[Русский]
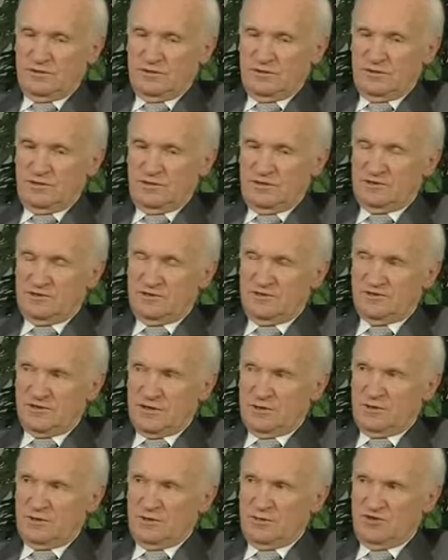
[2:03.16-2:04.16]
и это
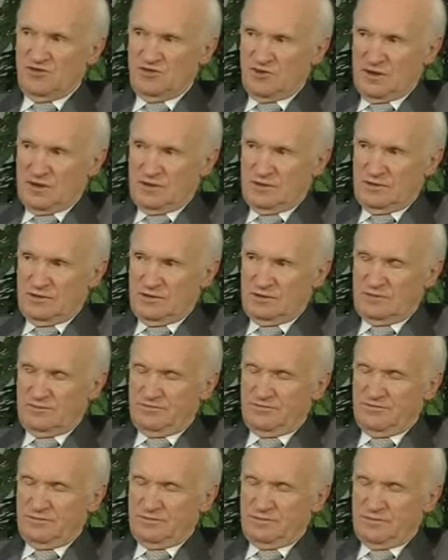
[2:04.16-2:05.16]
самое печальное,
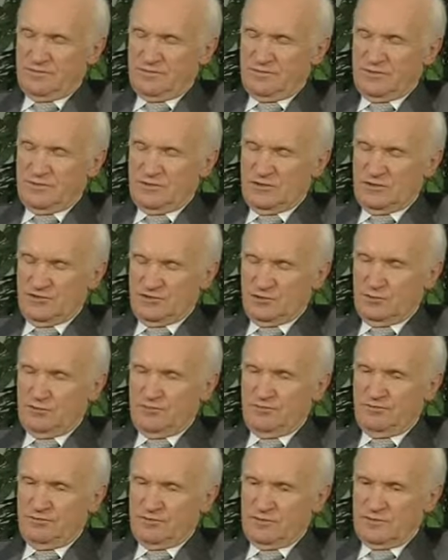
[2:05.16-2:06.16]
о чем
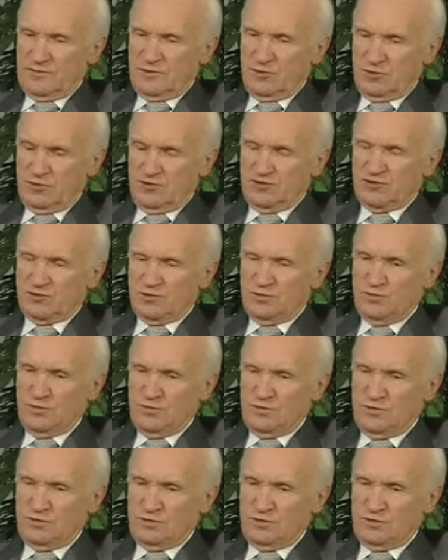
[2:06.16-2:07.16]
хочется
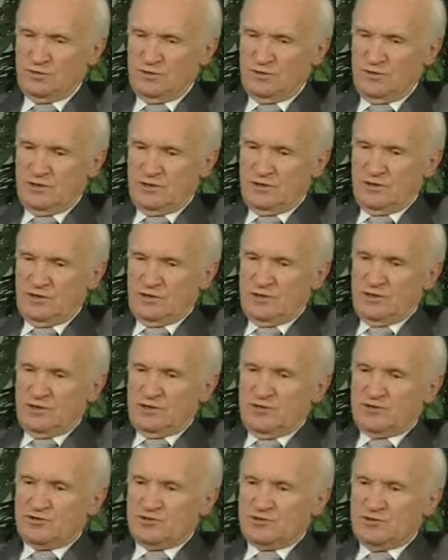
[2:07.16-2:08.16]
упомянуть,
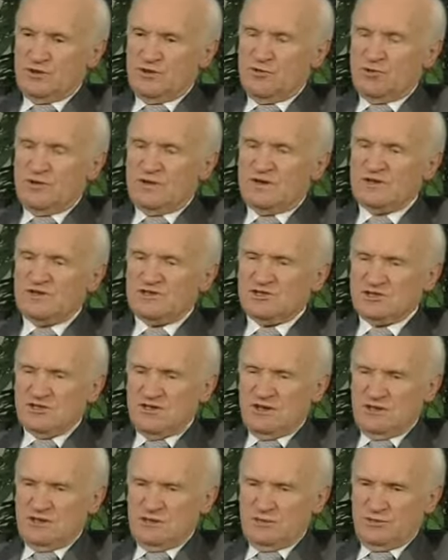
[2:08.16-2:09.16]
что наука
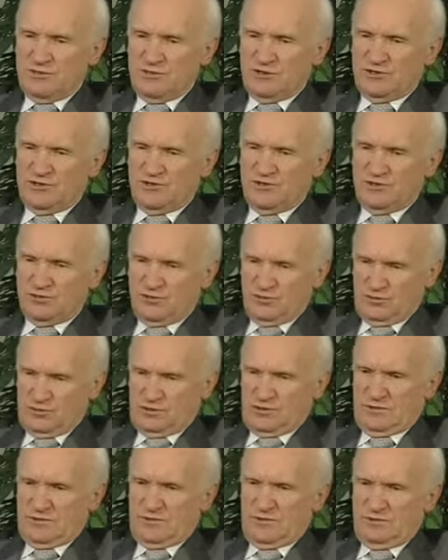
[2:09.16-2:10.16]
решительно
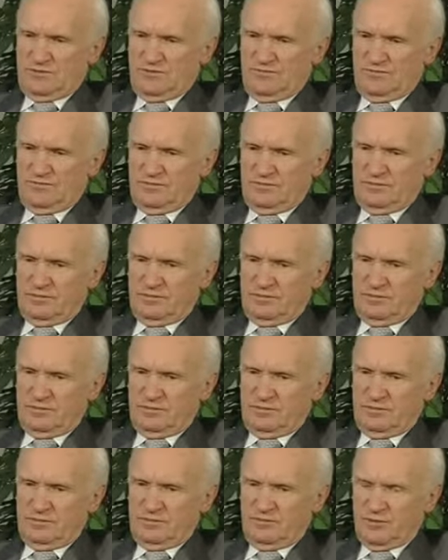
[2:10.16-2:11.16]
протестует
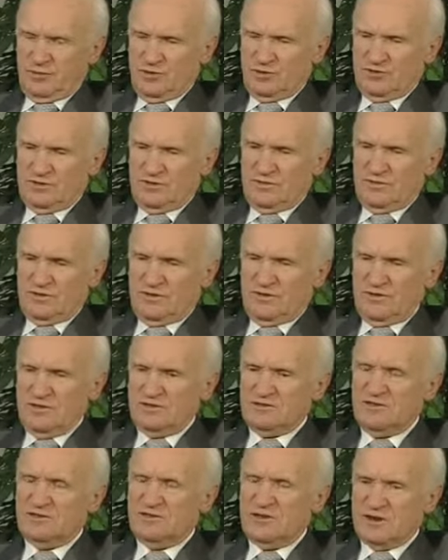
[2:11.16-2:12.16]
против
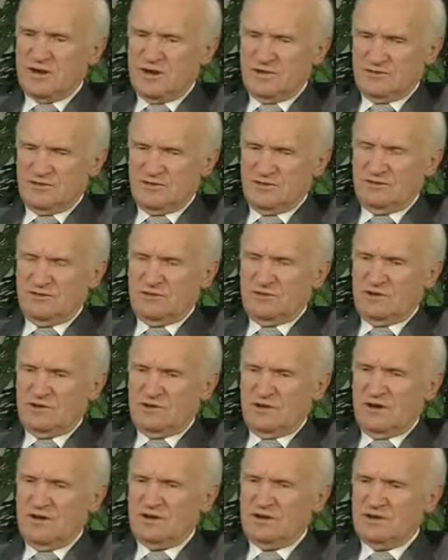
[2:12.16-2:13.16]
каких-то нравственных
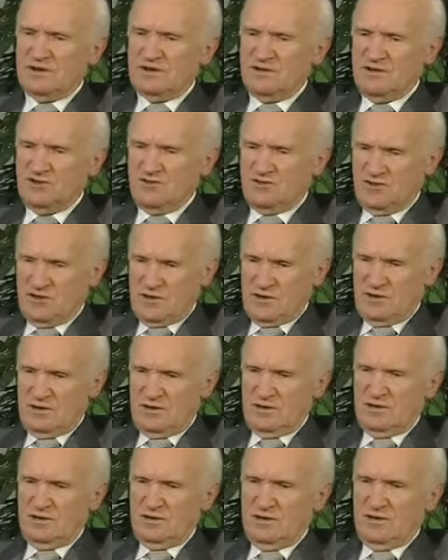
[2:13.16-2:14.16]

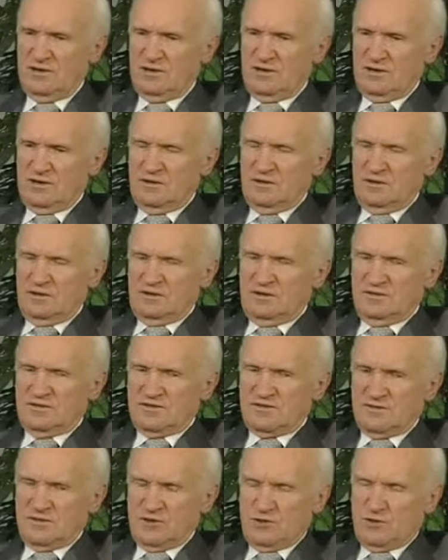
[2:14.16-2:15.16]
ограничений в
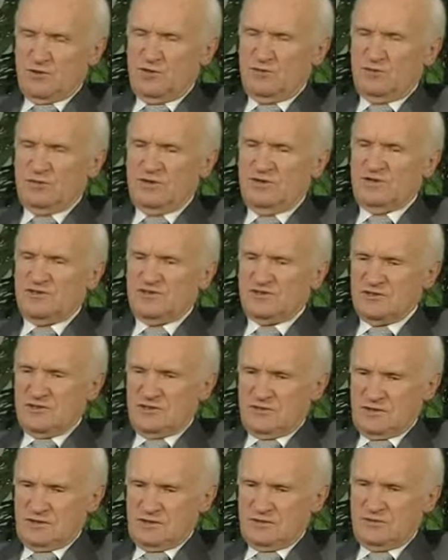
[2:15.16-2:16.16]
своем
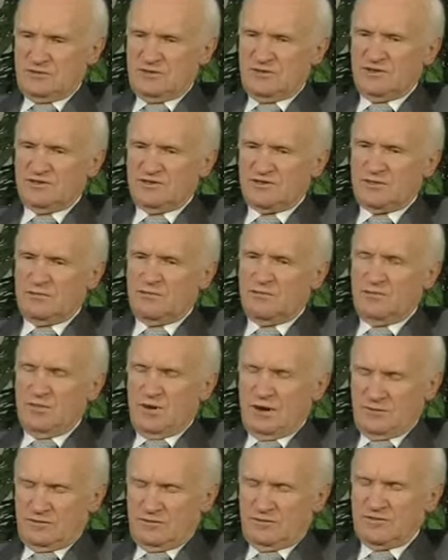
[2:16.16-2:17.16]
исследовательском
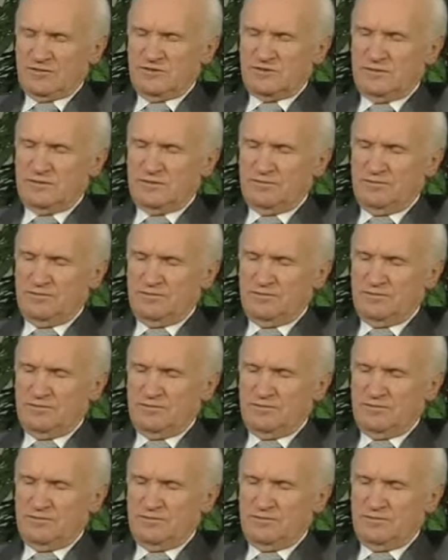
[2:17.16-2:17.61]
пафосе